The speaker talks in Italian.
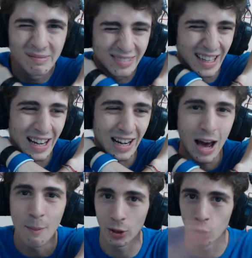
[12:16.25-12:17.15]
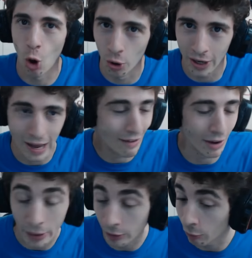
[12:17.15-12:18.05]
della Madonna, è
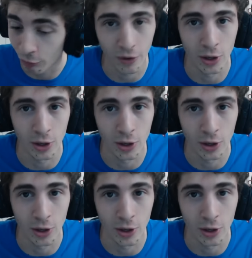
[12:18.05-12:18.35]
veramente un